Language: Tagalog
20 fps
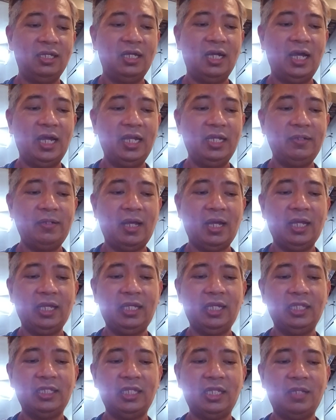ay
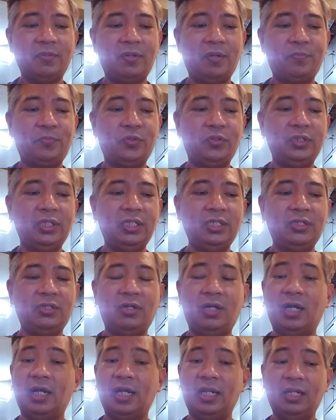nakikita naman po ninyo
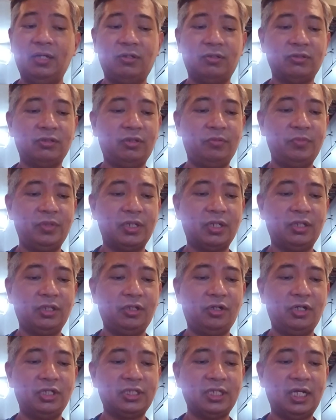ang kalahok numero
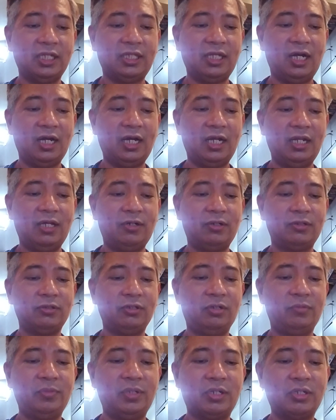2 at ang kalahok
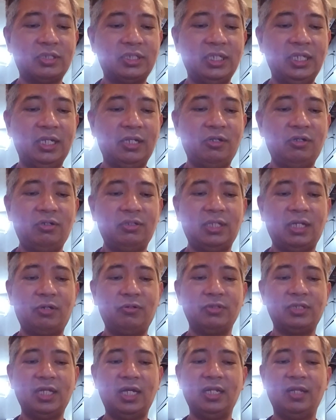numero 5 na
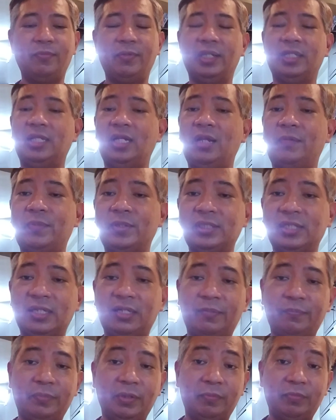kung saan ay may dala pa
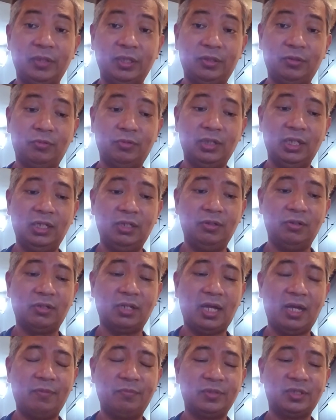silang 52
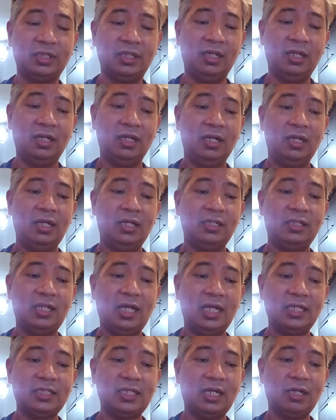kilograms
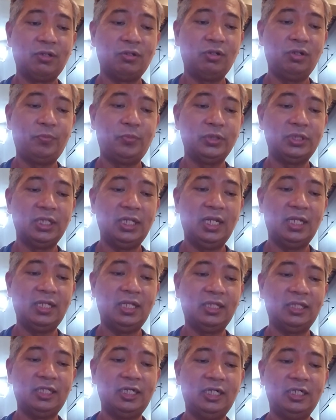Nasa grupo sila
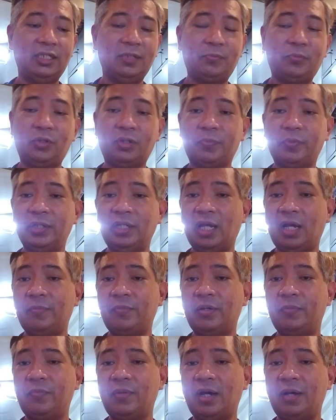ng 34,
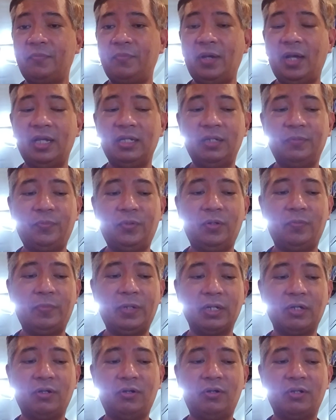pinakamababa. Ano po,
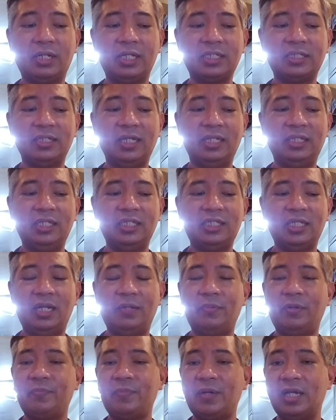pag oras na hindi sila
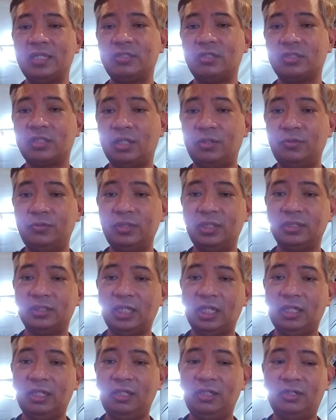mapasok sa unang
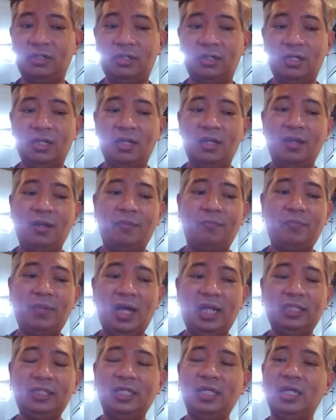tatlo,
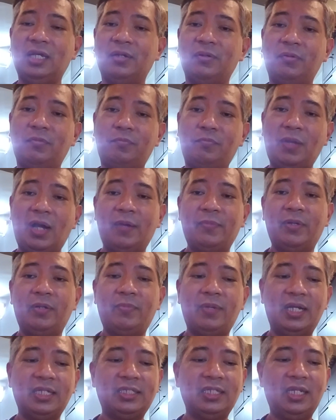matik,
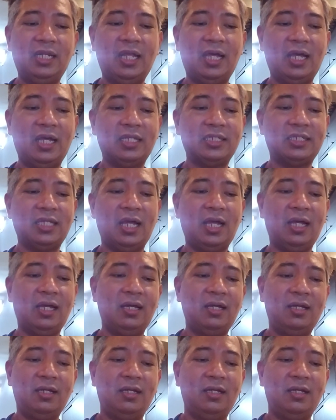bababa sila sa,